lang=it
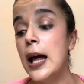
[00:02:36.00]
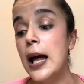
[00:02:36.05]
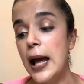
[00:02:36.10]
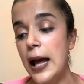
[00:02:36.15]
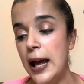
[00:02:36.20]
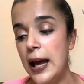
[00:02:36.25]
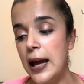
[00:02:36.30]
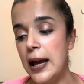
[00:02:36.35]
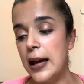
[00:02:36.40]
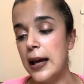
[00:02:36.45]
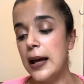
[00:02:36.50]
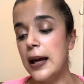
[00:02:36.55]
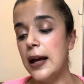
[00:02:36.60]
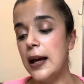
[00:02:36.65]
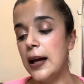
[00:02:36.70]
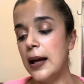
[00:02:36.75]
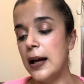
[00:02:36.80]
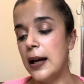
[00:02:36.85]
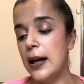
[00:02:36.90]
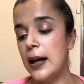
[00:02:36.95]
e
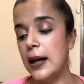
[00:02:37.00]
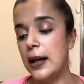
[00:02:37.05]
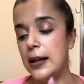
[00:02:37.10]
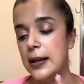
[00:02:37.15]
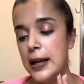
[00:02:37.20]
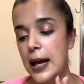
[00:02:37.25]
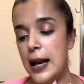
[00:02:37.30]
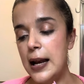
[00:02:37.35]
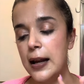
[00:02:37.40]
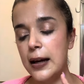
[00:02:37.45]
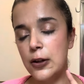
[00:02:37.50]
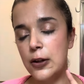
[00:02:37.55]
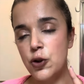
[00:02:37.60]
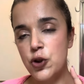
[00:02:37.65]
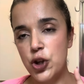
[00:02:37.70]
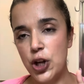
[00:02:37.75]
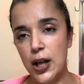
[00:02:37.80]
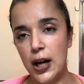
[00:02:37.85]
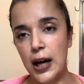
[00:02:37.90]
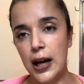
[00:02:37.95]
eh, nella
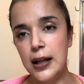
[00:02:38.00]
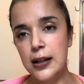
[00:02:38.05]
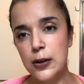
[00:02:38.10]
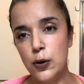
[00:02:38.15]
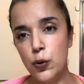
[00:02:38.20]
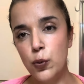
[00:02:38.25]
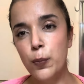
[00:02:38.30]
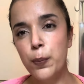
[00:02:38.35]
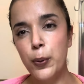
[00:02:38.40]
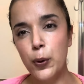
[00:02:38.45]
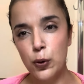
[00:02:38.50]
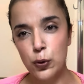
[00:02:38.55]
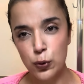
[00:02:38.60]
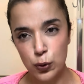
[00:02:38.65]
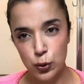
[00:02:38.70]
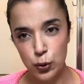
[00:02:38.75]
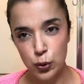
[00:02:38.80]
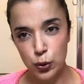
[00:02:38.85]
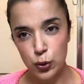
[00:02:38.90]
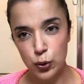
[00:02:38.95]
ricerca di un
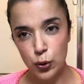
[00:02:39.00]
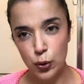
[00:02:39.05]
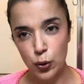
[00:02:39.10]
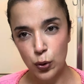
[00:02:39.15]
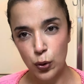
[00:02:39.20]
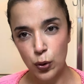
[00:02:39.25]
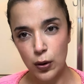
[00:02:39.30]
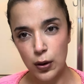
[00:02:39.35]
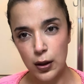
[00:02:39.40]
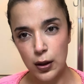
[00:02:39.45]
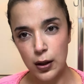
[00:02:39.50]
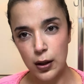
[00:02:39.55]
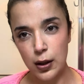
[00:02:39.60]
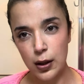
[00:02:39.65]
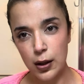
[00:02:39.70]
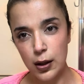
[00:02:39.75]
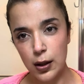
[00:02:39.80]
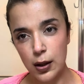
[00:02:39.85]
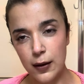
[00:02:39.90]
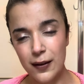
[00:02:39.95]
prodotto fatto
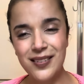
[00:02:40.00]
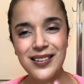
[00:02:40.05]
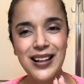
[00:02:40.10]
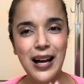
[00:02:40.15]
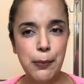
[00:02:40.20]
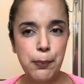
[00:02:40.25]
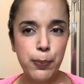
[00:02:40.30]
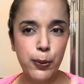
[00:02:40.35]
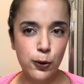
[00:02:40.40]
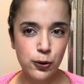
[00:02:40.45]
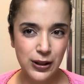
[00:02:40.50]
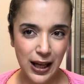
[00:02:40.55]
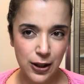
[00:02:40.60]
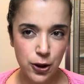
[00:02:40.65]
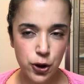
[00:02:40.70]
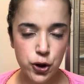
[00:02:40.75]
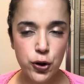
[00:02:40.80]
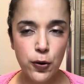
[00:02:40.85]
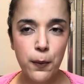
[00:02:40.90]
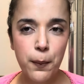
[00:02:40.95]
eh, sun
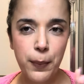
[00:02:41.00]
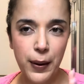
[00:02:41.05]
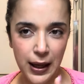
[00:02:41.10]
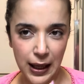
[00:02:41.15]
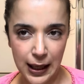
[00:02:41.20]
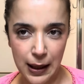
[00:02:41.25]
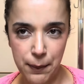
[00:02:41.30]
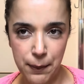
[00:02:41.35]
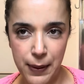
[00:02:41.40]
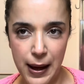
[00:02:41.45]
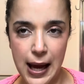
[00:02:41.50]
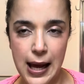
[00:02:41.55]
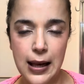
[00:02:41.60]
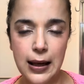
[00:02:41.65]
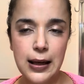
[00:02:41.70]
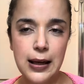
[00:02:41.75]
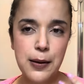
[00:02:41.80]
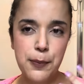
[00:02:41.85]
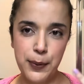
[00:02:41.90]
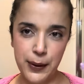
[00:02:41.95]
protection per i
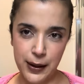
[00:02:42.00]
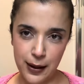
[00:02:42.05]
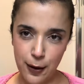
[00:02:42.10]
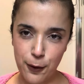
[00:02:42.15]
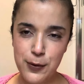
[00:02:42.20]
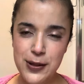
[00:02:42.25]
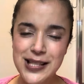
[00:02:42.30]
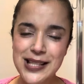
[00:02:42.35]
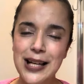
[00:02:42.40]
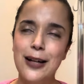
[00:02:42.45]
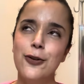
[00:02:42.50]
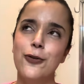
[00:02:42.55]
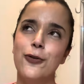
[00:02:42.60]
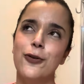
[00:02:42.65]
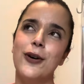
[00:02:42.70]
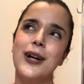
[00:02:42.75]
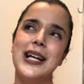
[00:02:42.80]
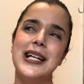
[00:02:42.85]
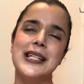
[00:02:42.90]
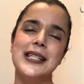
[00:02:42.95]
capelli, perché
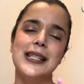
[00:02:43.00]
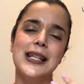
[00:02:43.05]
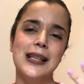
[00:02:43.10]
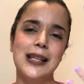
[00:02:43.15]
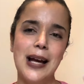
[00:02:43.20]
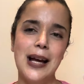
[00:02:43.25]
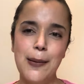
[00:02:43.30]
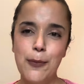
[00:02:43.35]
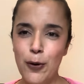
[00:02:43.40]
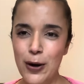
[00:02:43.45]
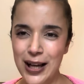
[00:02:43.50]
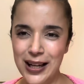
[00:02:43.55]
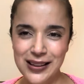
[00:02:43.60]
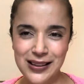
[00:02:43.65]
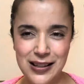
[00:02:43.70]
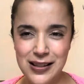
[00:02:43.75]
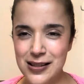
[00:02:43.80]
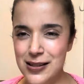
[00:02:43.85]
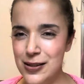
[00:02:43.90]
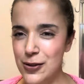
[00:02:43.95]
quest'anno estendiamo le
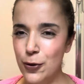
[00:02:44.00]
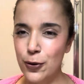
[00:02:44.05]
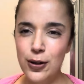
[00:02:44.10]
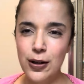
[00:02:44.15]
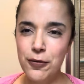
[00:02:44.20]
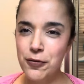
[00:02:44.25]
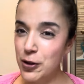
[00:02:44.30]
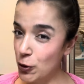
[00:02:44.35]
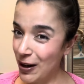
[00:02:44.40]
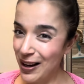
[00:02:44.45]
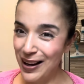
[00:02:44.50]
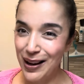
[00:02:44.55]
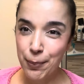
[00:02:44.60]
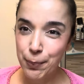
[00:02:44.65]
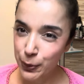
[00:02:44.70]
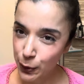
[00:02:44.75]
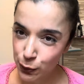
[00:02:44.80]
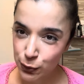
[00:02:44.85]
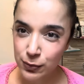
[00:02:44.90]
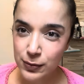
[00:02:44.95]
attenzioni fino alla
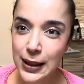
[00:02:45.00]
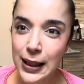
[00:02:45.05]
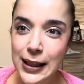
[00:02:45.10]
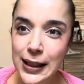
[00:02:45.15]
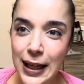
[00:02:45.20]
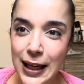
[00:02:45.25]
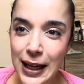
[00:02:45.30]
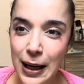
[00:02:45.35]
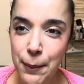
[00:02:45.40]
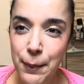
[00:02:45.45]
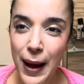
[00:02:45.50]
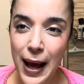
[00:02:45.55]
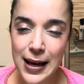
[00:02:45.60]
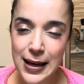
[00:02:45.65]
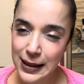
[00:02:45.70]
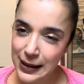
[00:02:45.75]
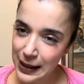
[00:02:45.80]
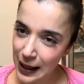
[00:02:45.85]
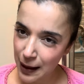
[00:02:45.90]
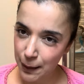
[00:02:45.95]
punta dei
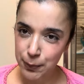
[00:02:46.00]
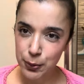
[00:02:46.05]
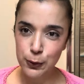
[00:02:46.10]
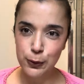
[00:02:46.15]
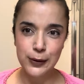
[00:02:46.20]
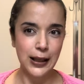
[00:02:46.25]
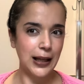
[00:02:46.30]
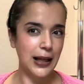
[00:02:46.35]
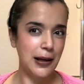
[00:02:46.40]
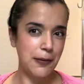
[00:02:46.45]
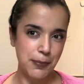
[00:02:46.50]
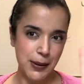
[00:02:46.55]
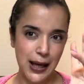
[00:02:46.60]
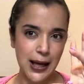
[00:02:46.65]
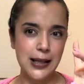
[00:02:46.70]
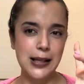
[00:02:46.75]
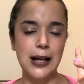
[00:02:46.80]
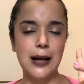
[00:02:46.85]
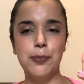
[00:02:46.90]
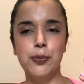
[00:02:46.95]
capelli, dalla punta dei
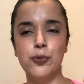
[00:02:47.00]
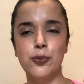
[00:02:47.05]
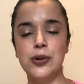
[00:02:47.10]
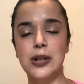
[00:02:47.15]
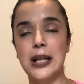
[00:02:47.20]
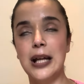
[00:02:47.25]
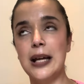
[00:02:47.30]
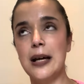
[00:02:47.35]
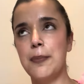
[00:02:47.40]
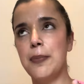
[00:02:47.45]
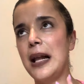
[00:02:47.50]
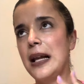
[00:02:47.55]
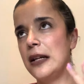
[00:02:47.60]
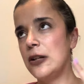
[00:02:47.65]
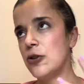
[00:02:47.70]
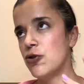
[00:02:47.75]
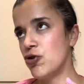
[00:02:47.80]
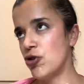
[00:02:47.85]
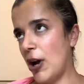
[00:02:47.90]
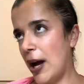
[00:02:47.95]
piedi alla punta dei
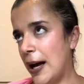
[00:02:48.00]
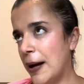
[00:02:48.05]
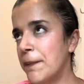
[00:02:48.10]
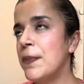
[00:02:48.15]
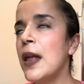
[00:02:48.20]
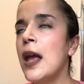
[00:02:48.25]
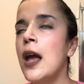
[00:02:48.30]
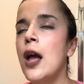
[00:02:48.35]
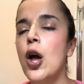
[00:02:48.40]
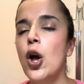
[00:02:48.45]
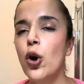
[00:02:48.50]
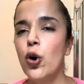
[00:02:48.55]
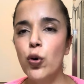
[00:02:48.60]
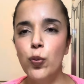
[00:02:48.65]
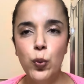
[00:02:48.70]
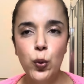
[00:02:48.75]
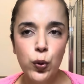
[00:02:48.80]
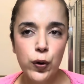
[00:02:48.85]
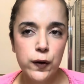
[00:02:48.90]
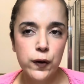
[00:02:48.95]
capelli già,
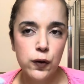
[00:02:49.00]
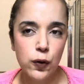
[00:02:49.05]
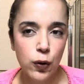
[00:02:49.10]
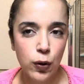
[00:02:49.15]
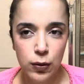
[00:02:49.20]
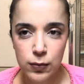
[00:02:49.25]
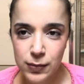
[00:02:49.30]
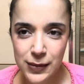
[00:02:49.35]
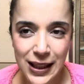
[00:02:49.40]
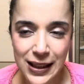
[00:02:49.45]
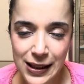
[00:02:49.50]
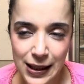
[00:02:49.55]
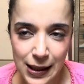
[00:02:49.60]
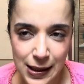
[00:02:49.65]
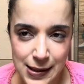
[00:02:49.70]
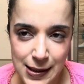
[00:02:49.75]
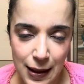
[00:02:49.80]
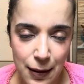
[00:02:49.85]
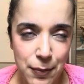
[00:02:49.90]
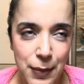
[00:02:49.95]
comunque sono
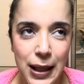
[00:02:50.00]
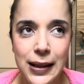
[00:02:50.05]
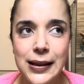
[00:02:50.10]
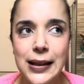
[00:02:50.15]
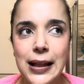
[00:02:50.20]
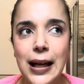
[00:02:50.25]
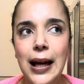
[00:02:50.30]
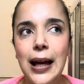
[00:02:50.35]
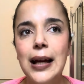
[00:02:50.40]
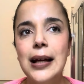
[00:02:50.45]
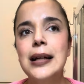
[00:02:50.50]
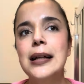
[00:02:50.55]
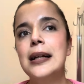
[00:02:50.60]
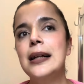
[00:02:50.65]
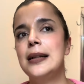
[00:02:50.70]
tendenzialmente